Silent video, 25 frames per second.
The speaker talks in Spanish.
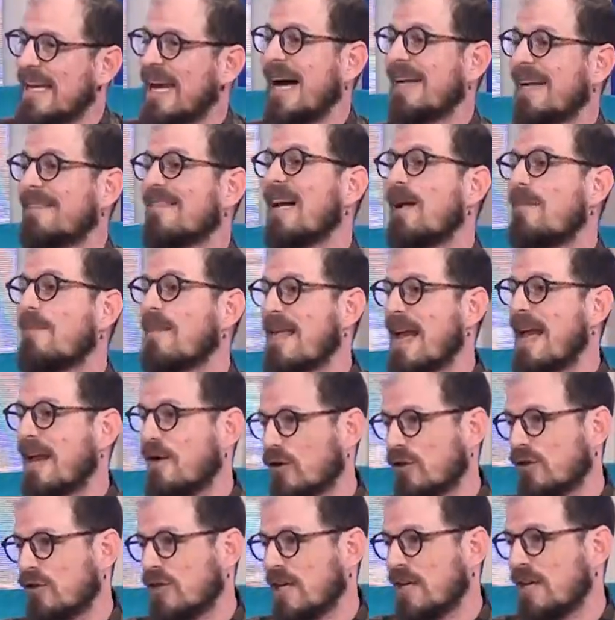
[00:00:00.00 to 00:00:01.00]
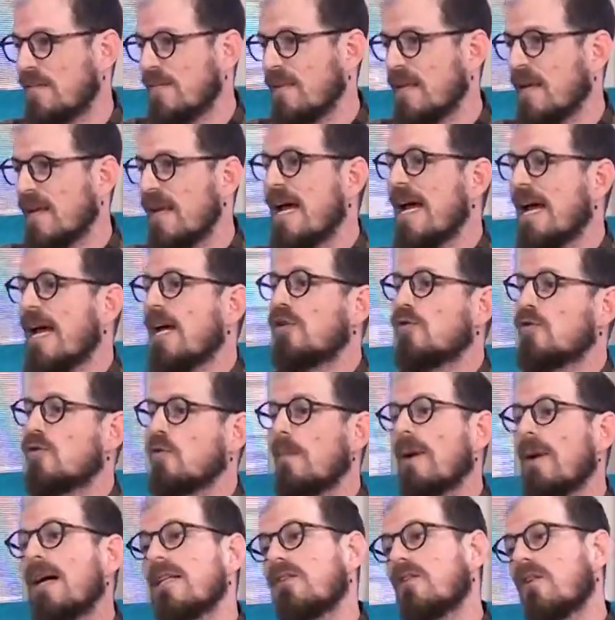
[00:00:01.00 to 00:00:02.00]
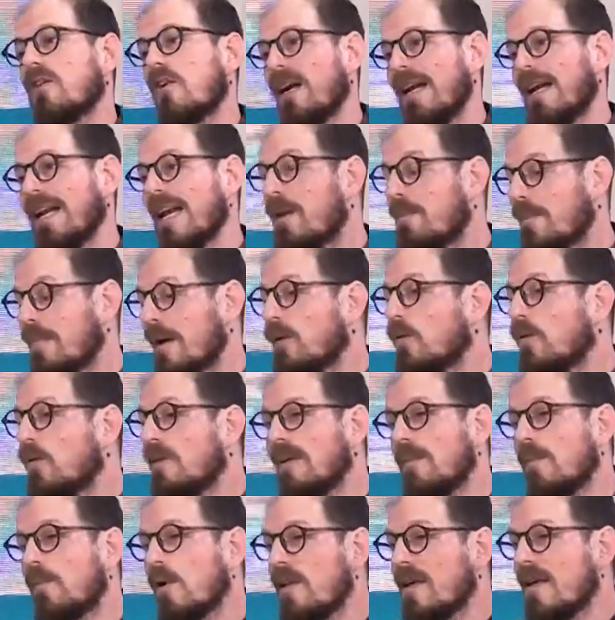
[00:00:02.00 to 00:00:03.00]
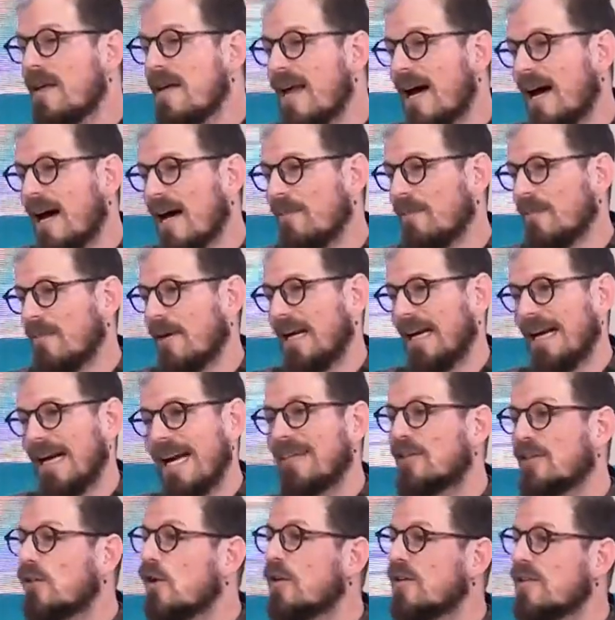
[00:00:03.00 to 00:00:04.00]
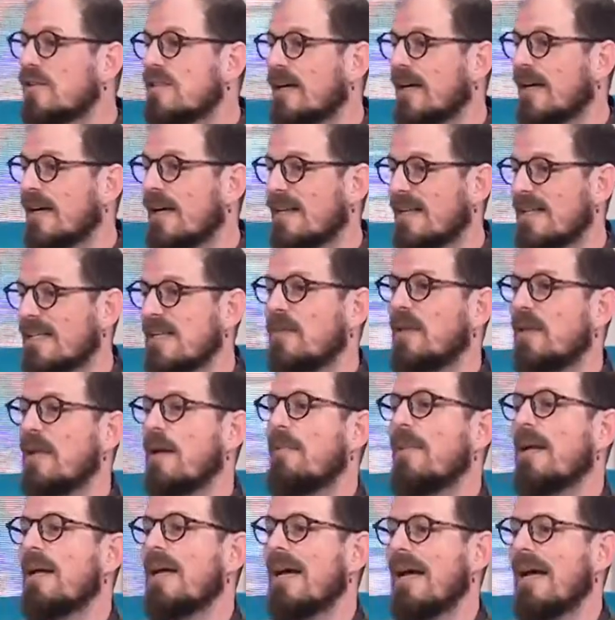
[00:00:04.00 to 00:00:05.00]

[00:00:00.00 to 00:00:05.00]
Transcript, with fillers: hasta la medianoche sumando en el penúltimo día, el 14 de septiembre,